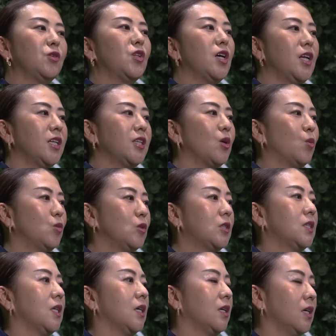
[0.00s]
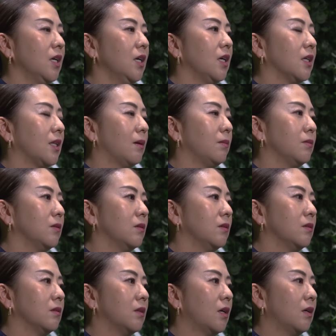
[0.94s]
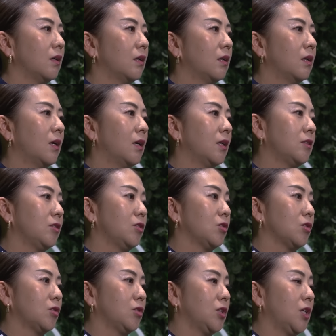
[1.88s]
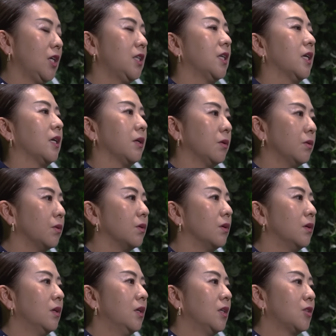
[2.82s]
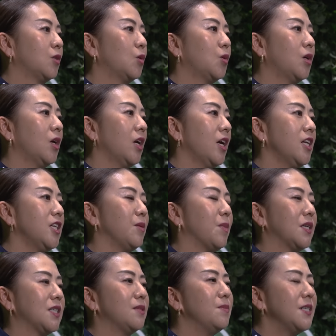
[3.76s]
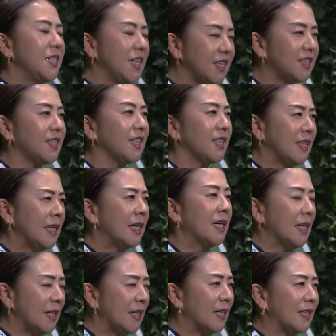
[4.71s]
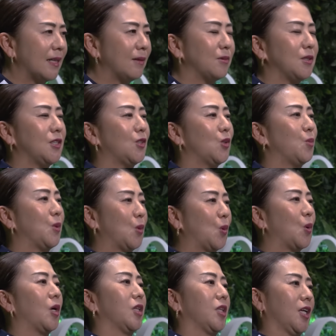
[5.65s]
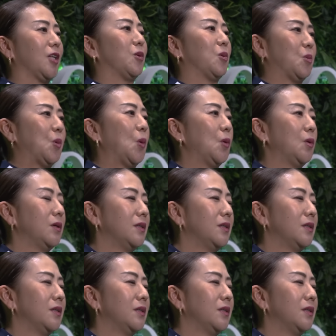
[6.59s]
裕だなって思ってたから、多分初優勝すぐできたけど、そっから変に真面目にやっちゃったから、多分2勝目遠かったんだと思う。